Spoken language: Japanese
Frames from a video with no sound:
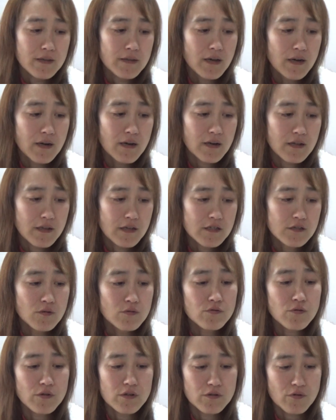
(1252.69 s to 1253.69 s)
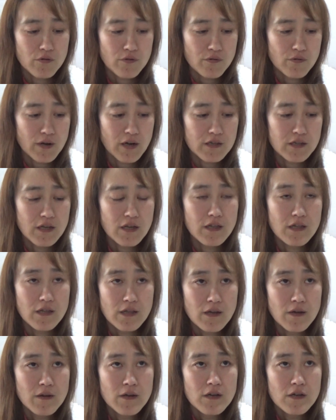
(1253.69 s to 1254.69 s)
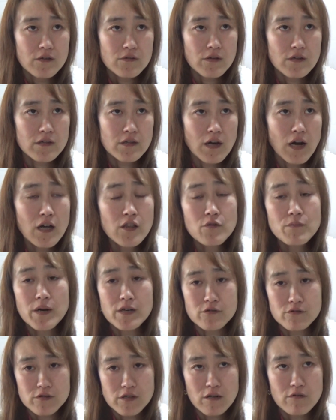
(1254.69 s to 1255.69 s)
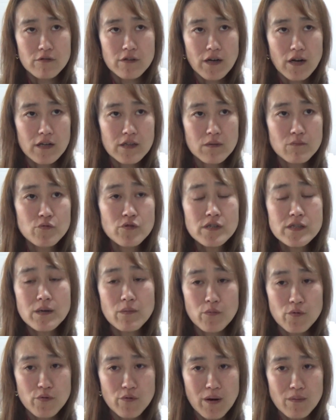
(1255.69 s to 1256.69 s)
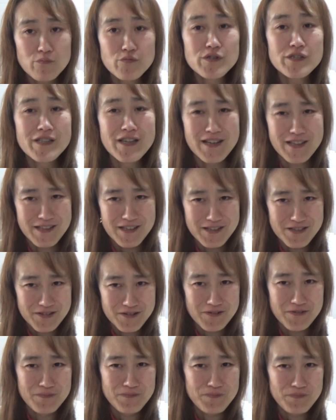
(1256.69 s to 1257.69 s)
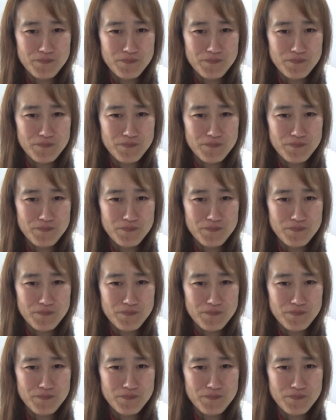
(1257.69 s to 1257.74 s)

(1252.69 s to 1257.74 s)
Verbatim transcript: だからね、人それぞれの家庭でね、そうやってアドバイスしてくれたかって無理なものは無理なんですよ。